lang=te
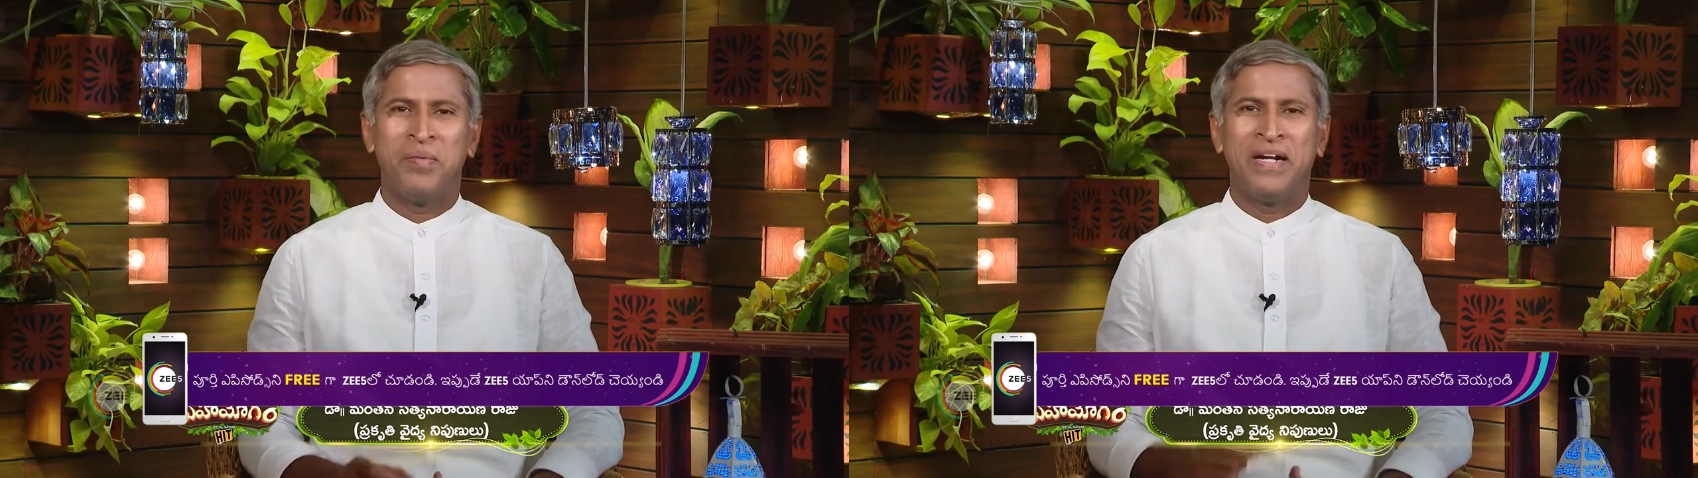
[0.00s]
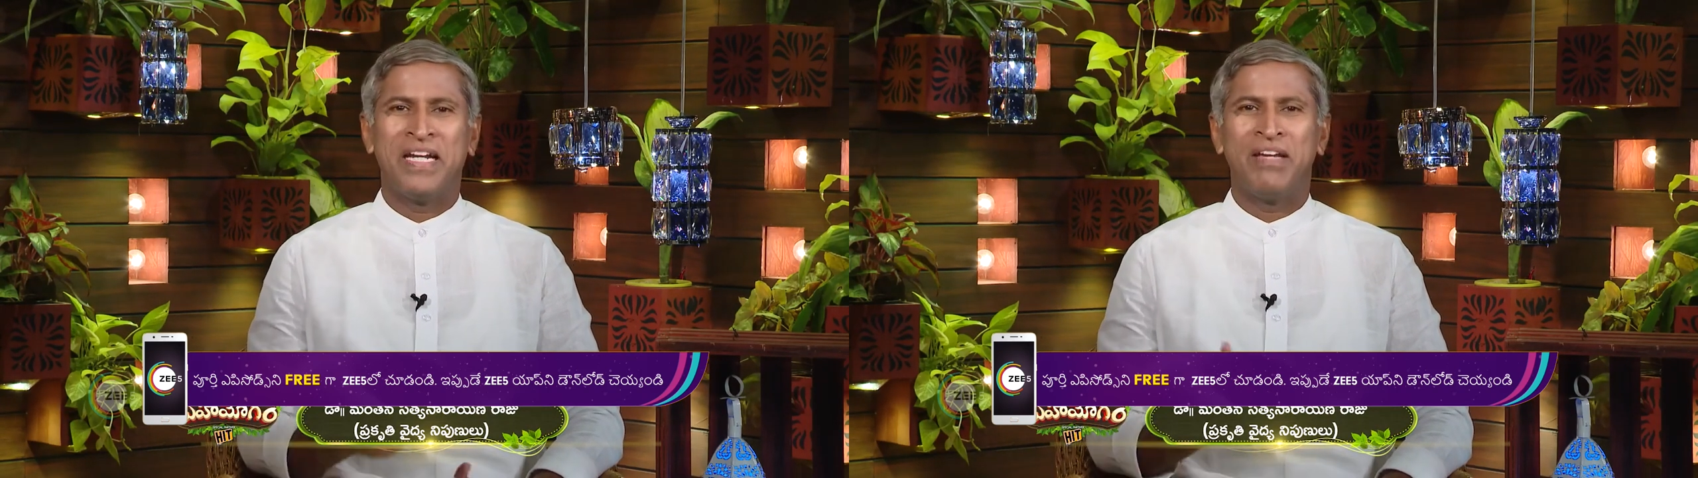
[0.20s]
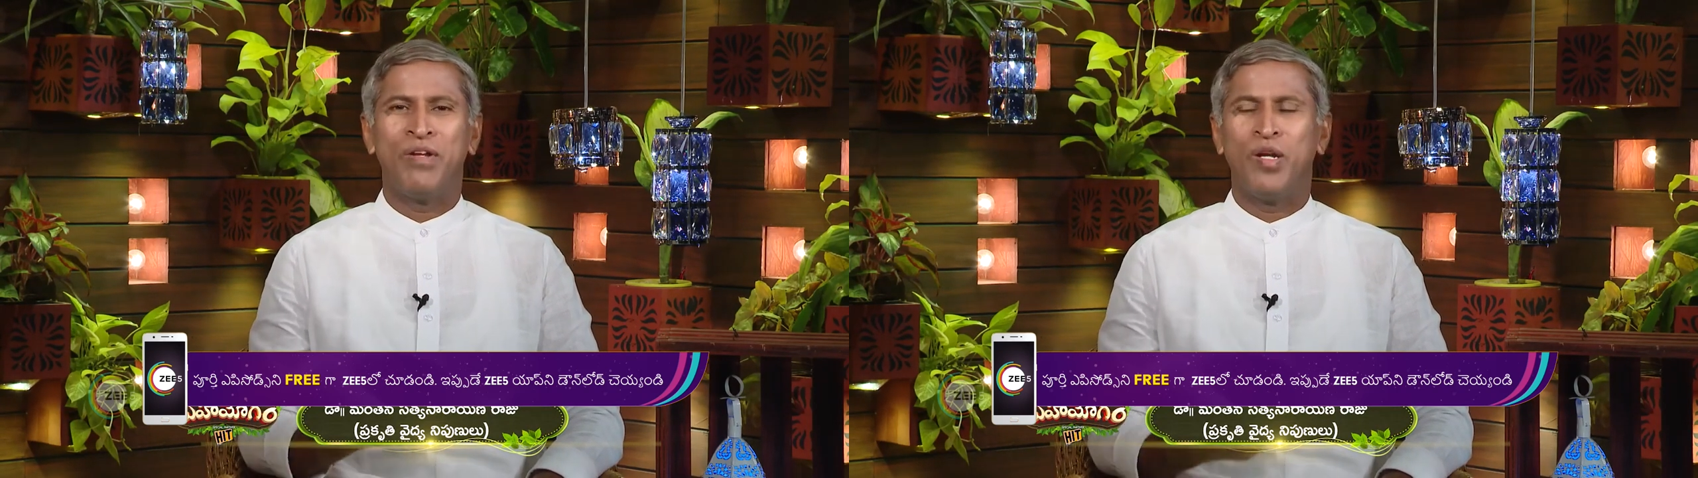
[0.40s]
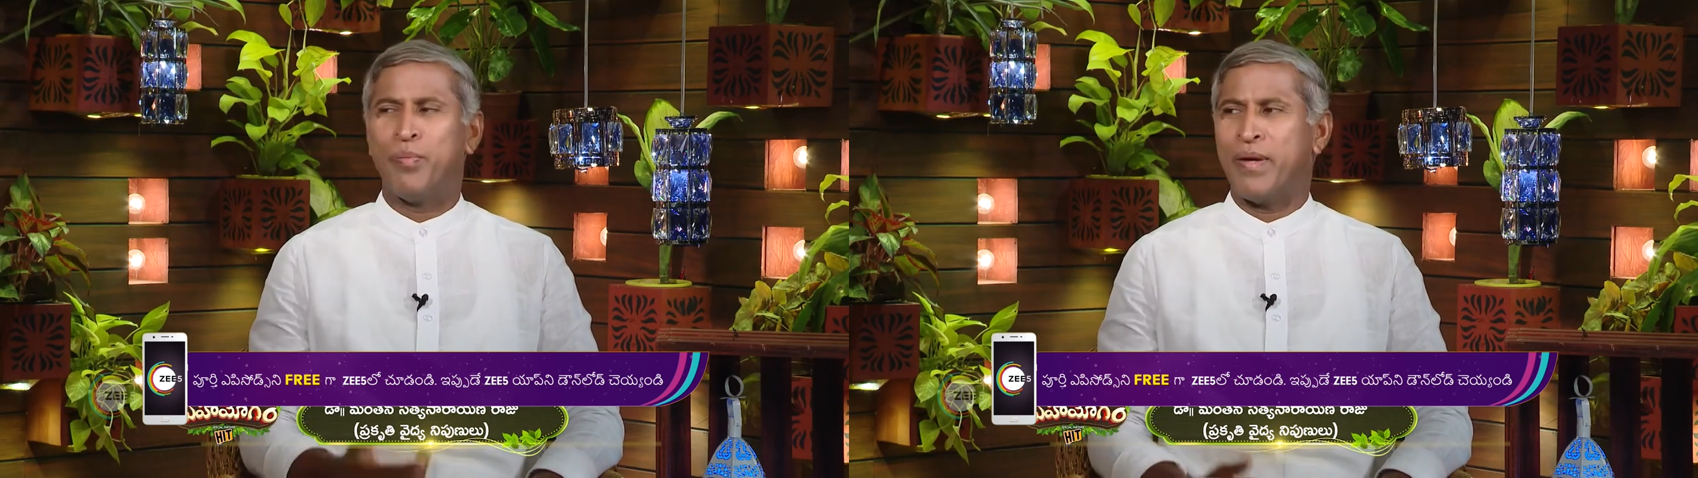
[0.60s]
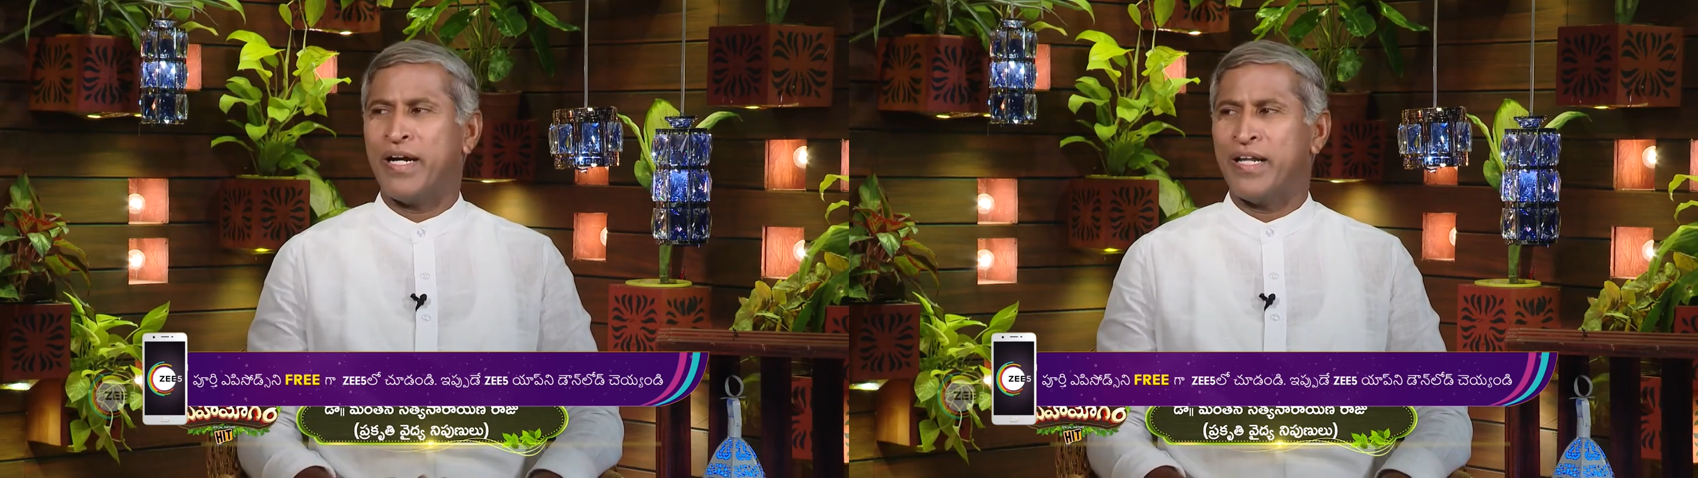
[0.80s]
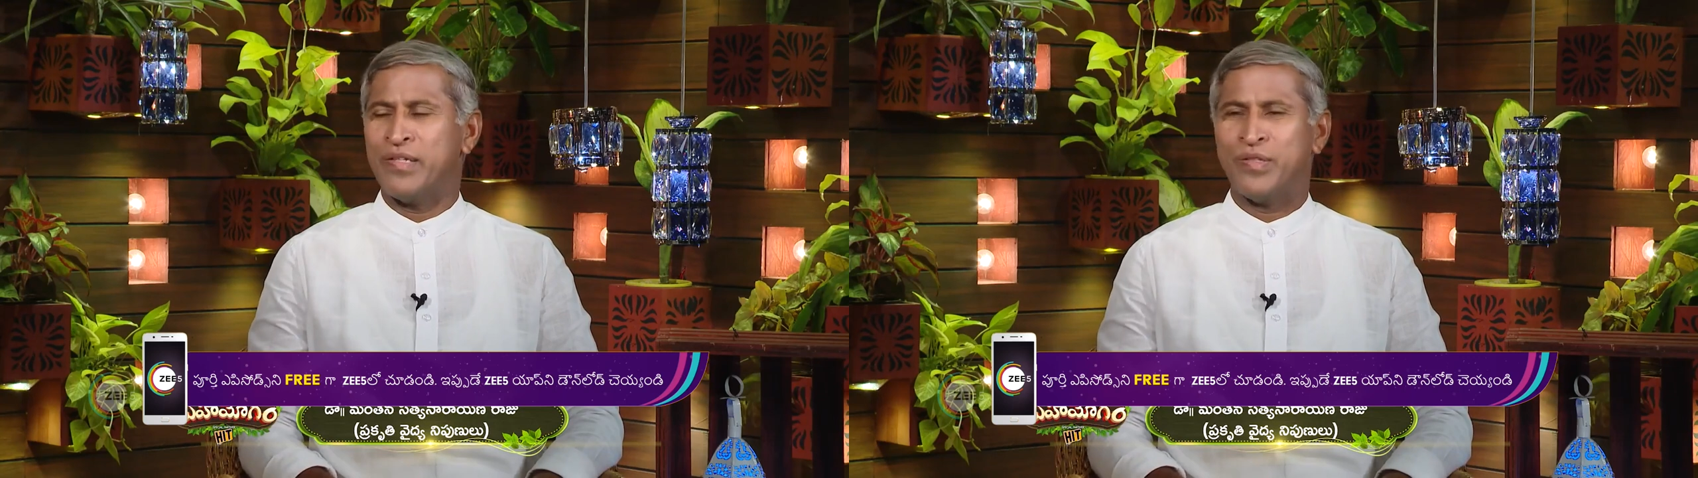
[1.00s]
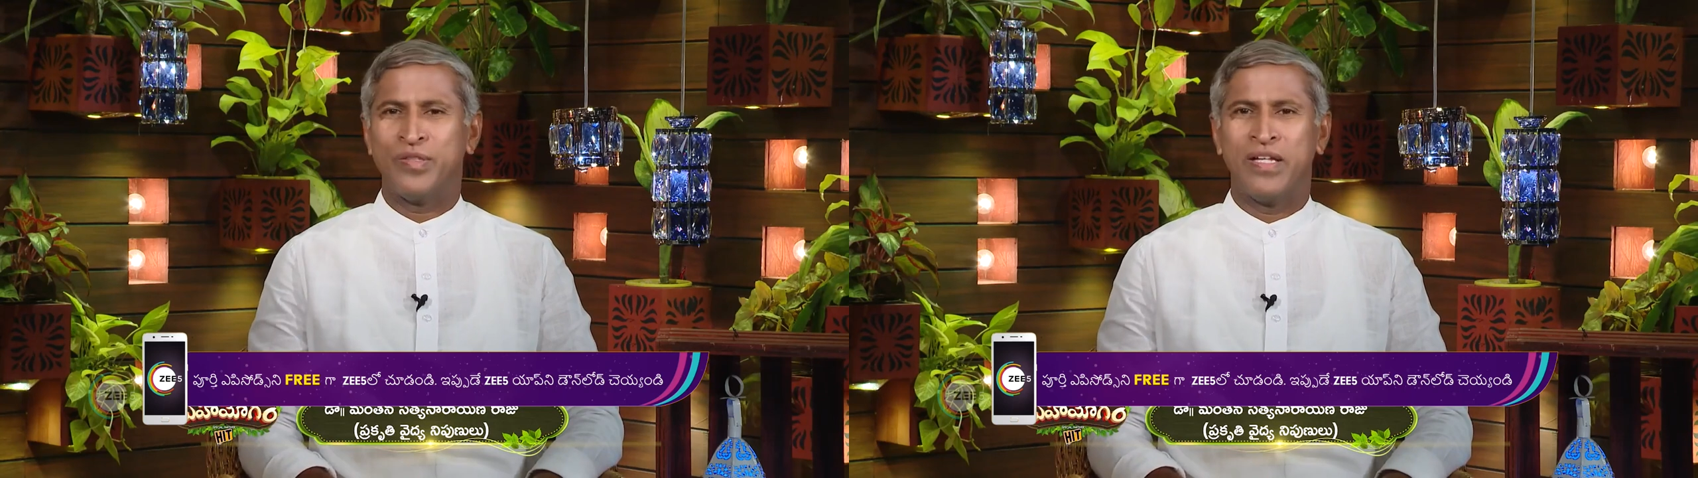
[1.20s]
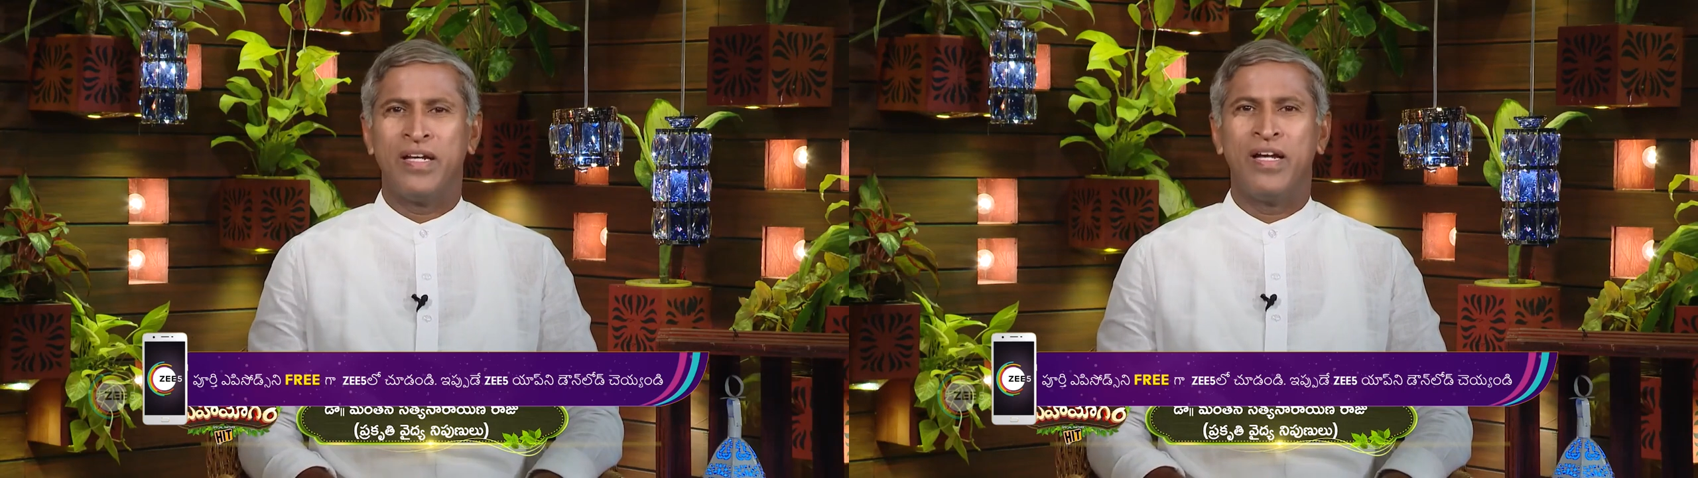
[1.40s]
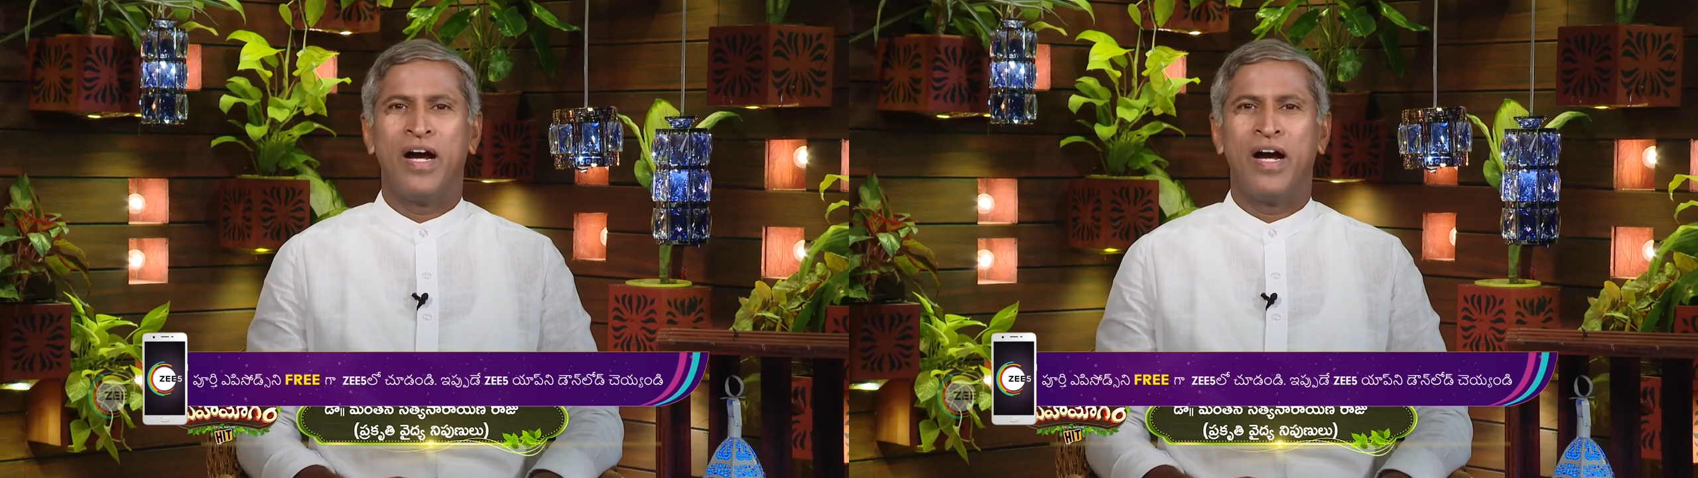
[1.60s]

మరి టీవీల్లో ప్రకటనలు చూస్తే